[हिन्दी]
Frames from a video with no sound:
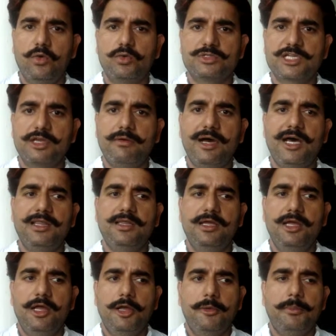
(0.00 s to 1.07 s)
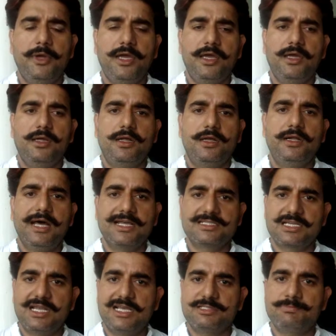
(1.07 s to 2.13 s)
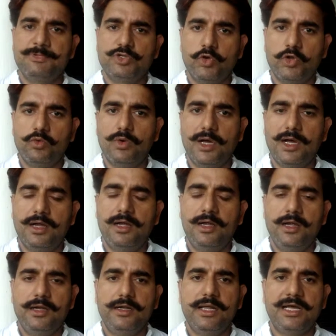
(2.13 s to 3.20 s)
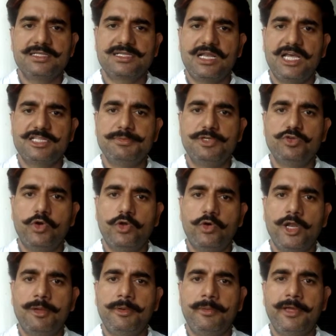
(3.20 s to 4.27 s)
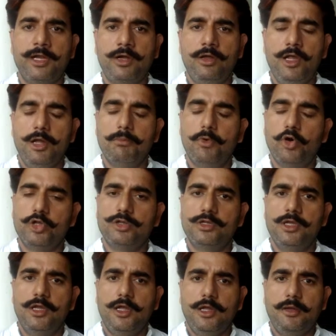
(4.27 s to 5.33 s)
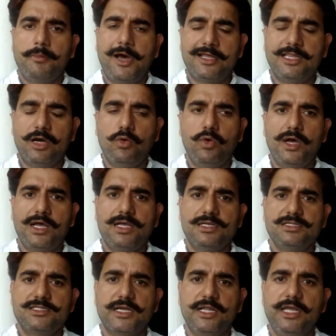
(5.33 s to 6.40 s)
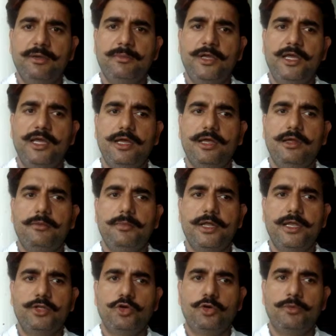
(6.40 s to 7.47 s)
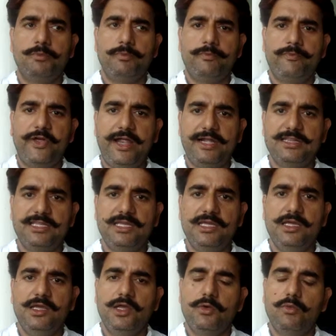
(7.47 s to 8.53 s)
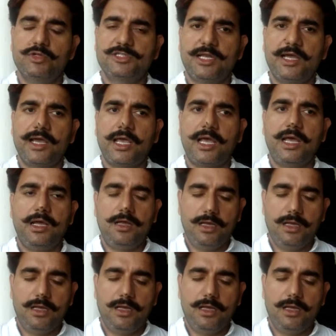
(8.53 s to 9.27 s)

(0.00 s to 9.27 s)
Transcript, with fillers: उसके बाद मैं डांस क्लास में ज्वाइन हुआ डांस क्लास में ज्वाइन होने में मेरा बहुत फ़ायदा हुआ शरीर में मेरे जो फैट थी वो चला गया